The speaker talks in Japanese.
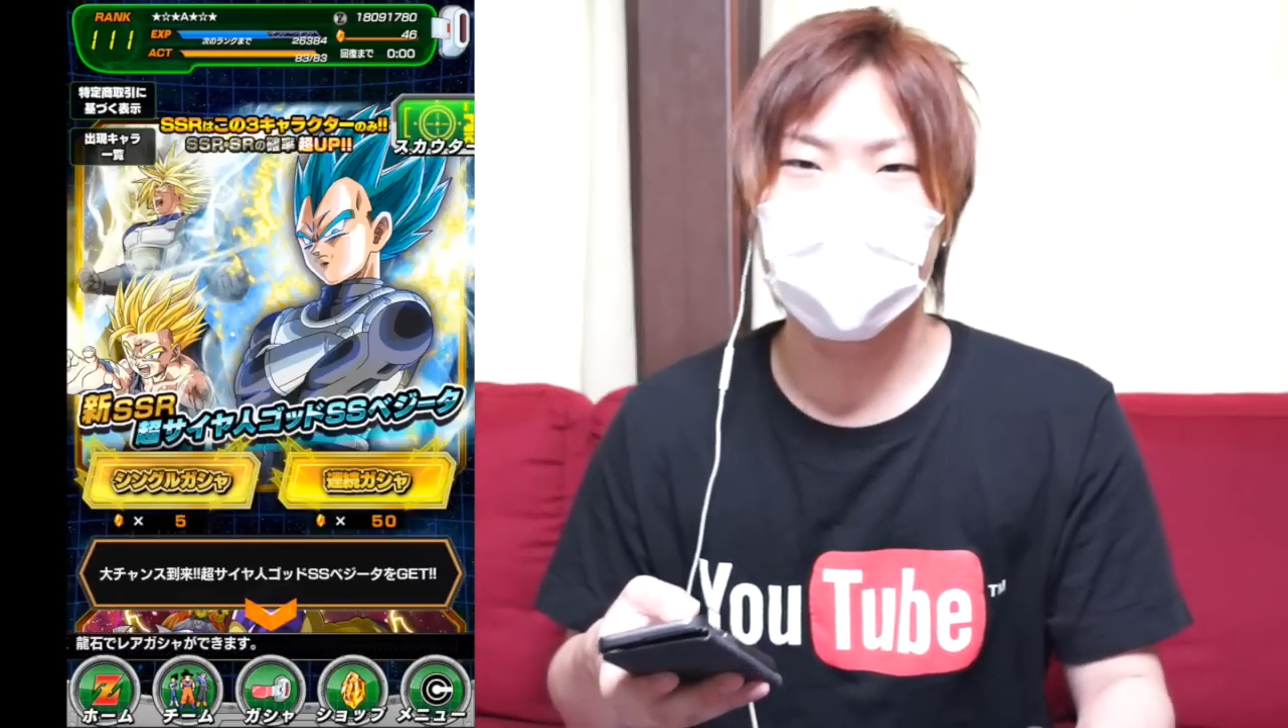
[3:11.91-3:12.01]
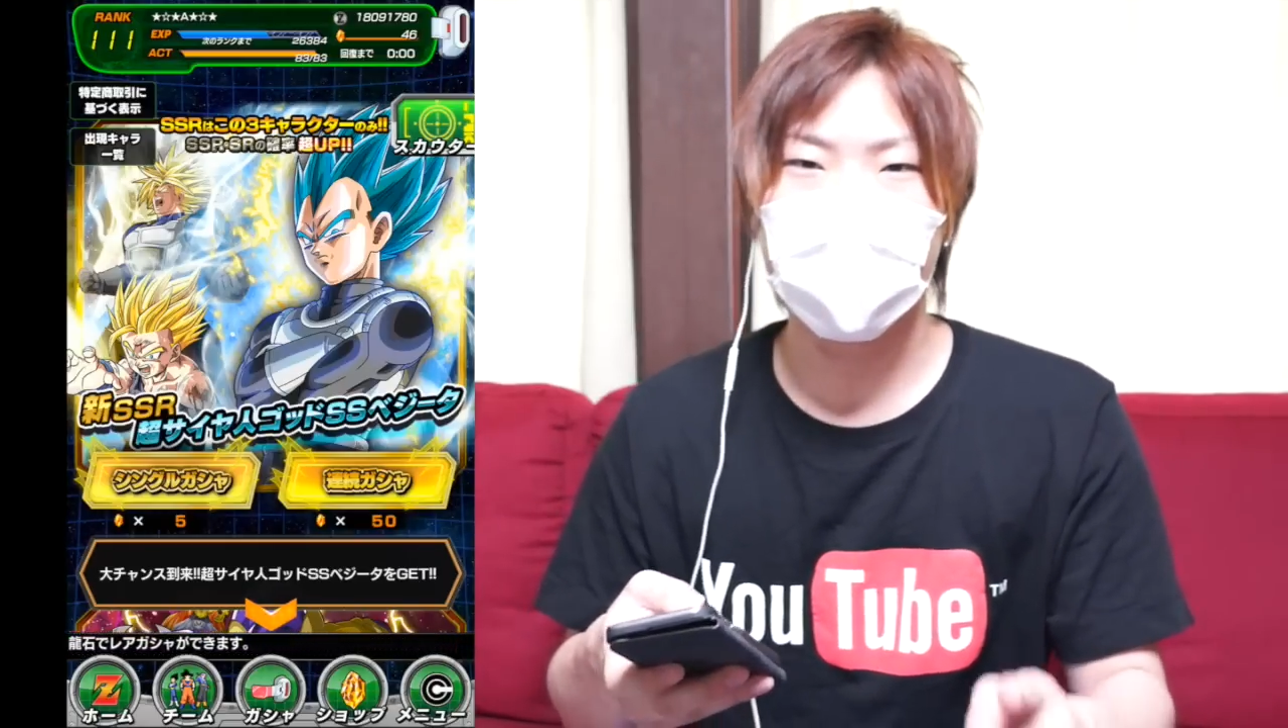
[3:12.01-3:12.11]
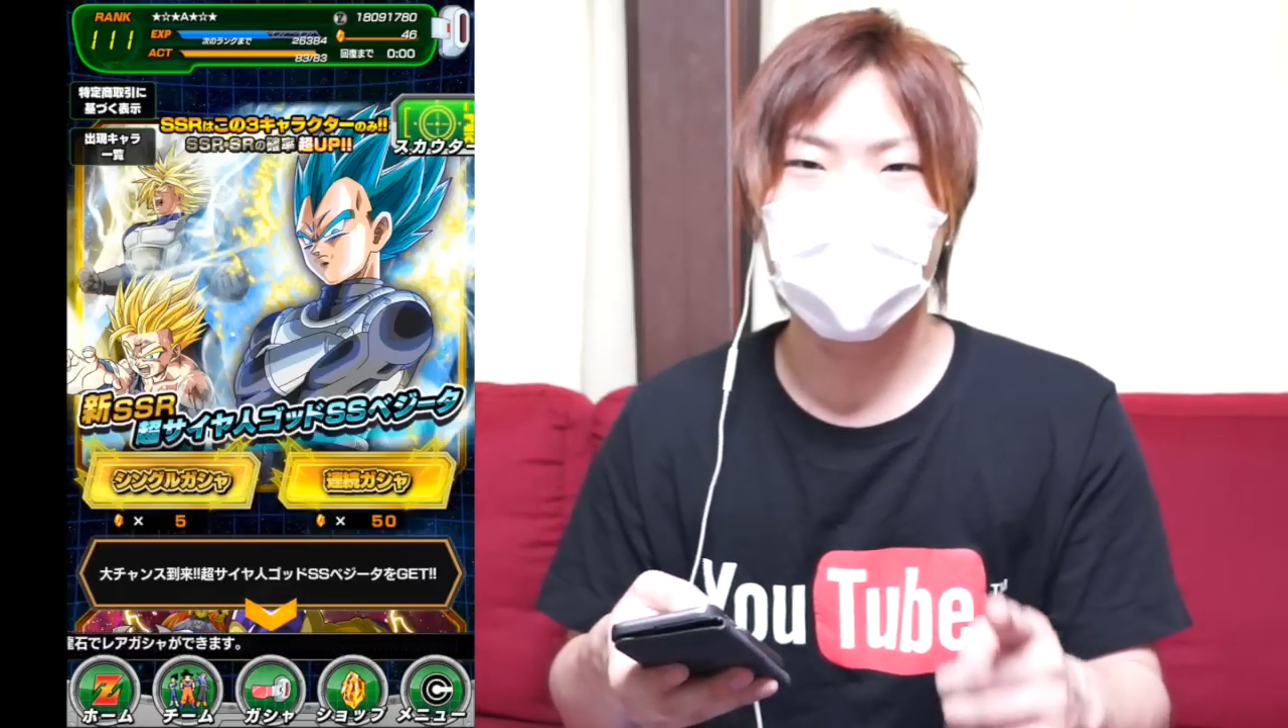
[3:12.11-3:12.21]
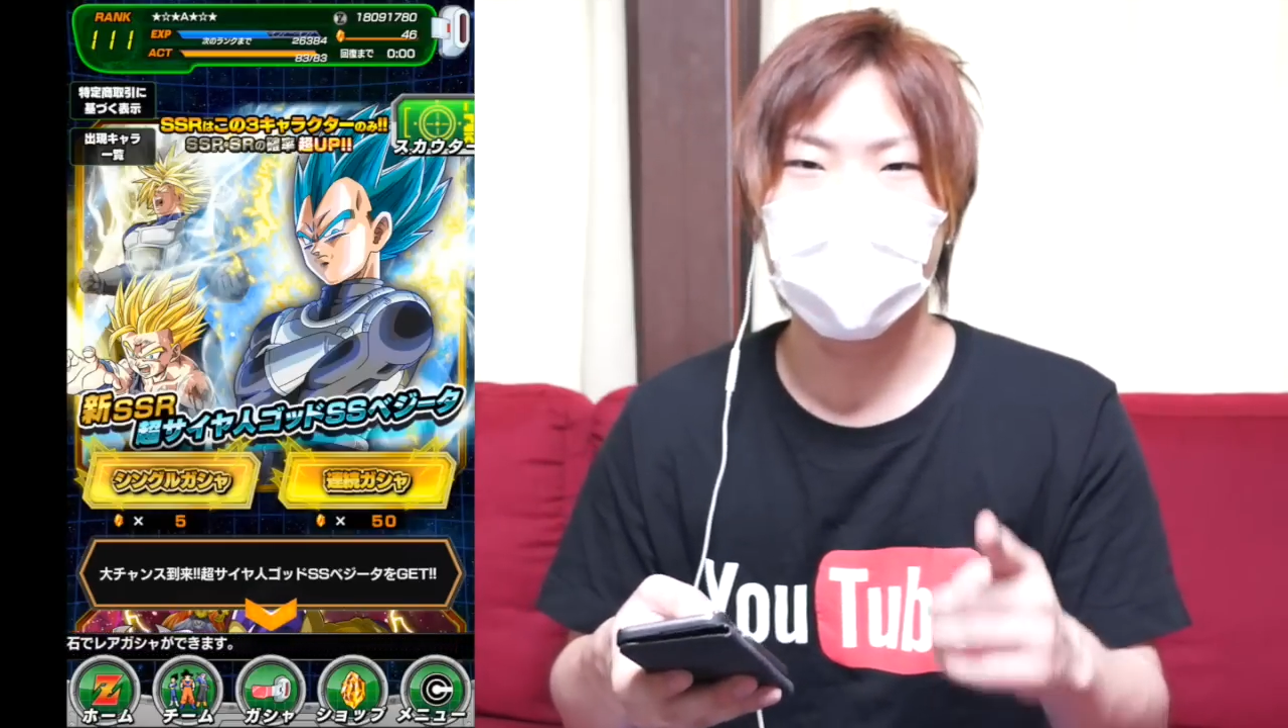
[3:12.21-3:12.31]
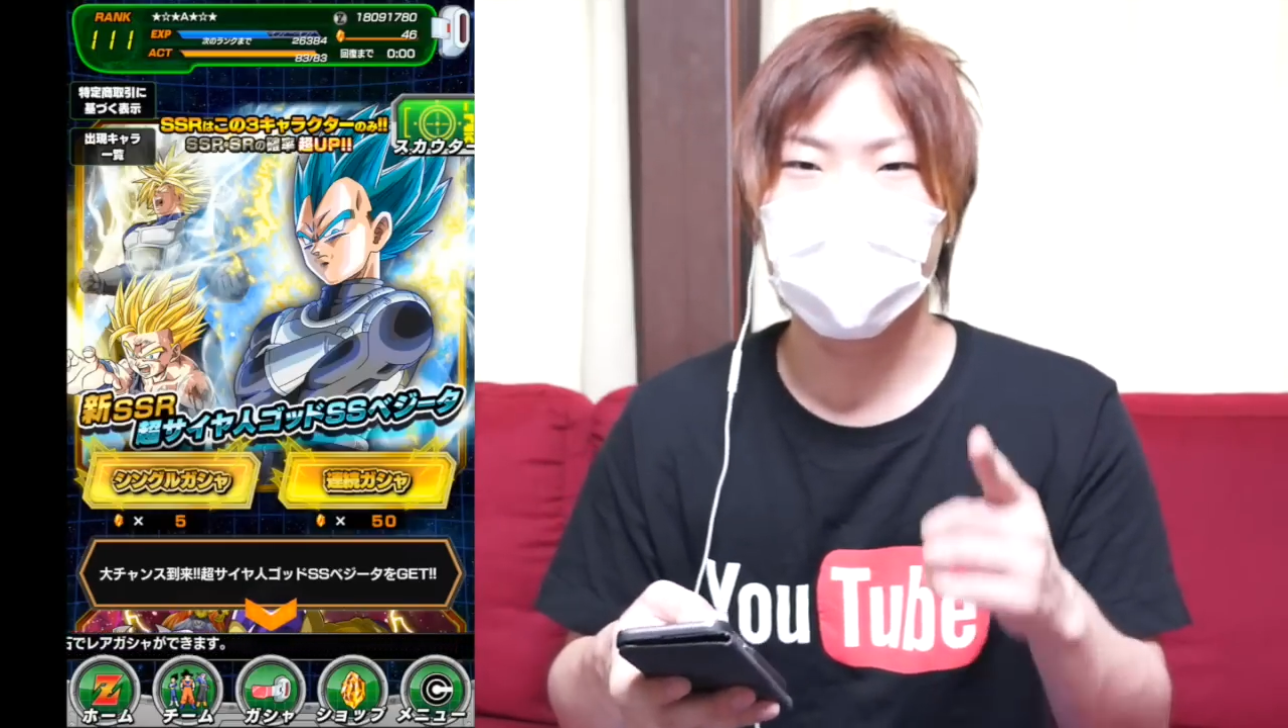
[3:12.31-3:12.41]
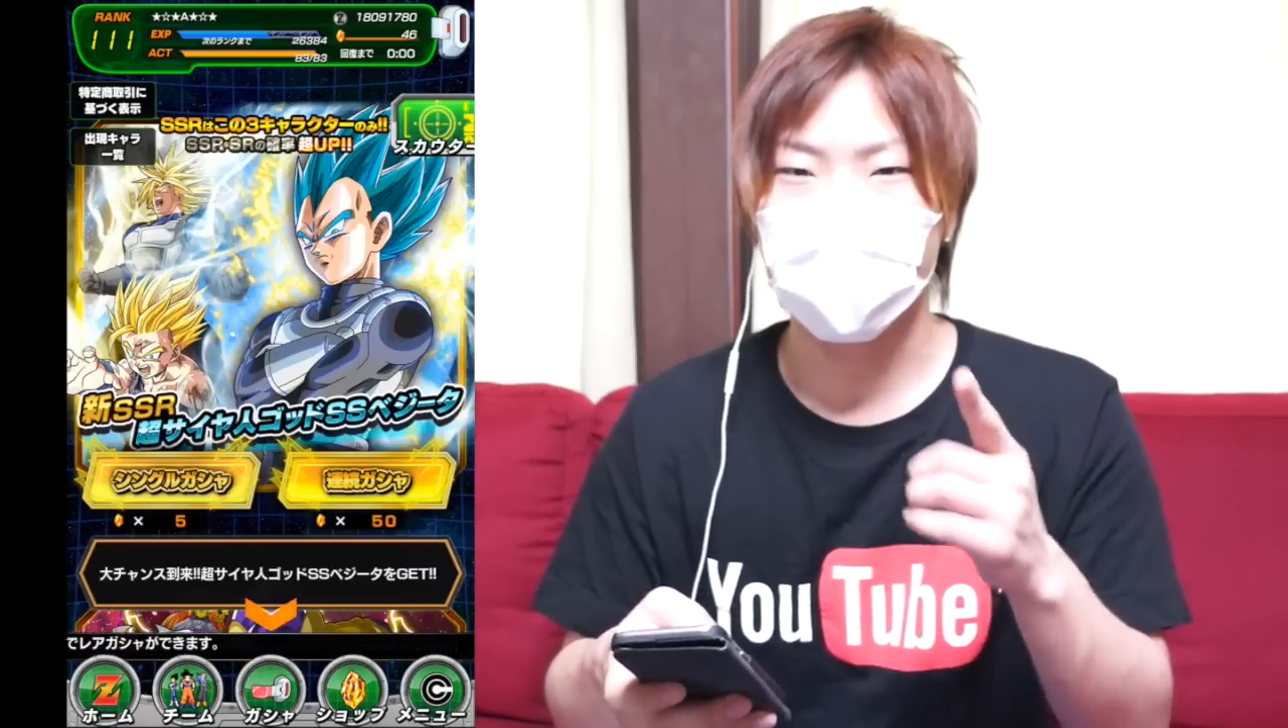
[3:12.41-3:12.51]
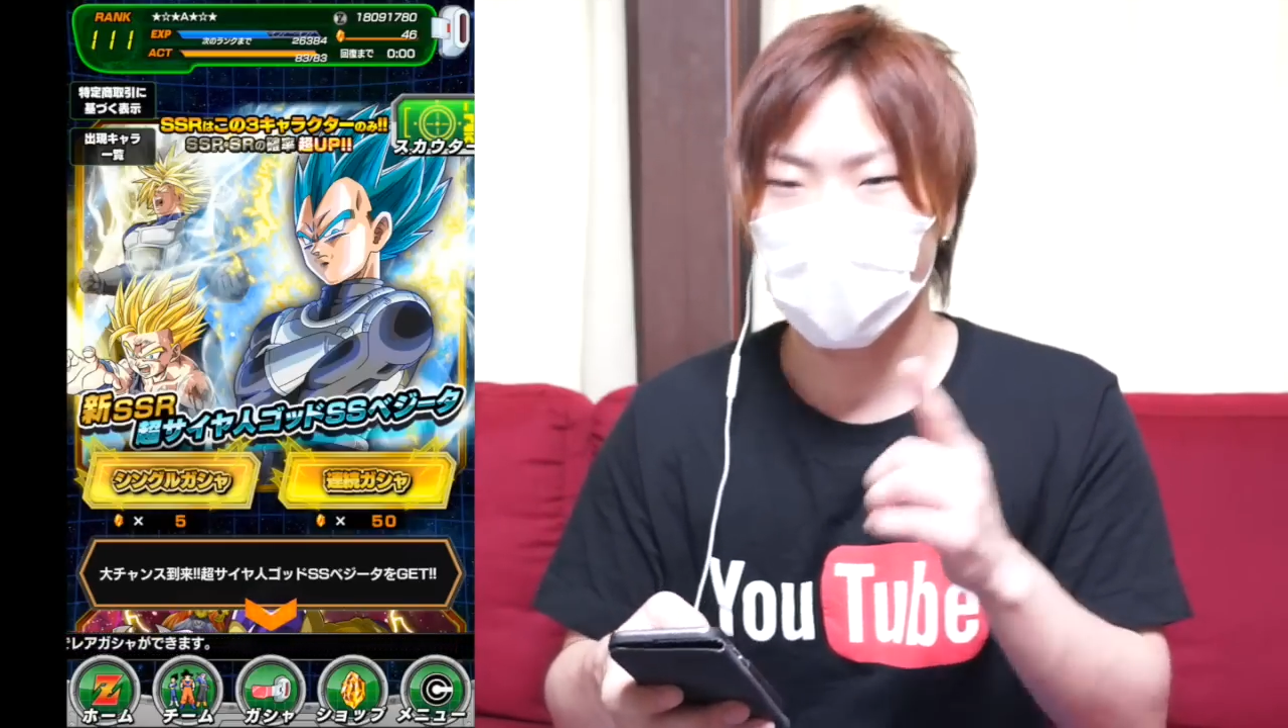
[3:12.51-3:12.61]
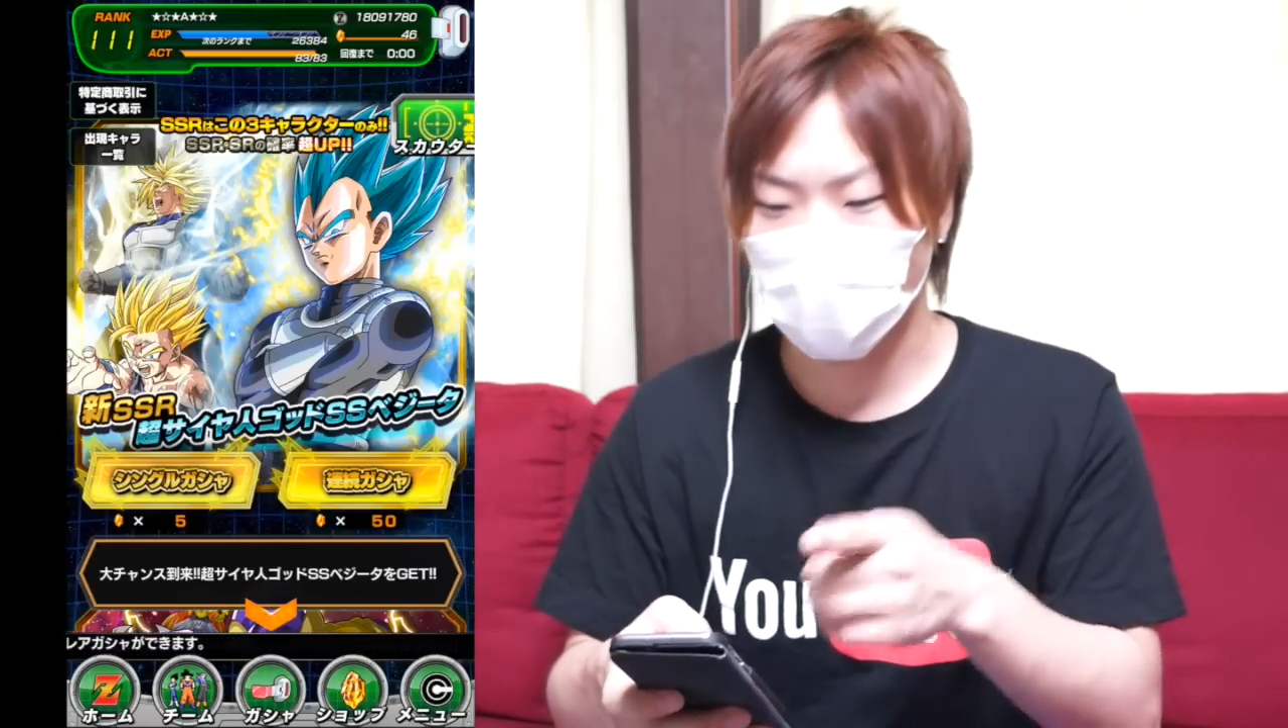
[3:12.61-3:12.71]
回1回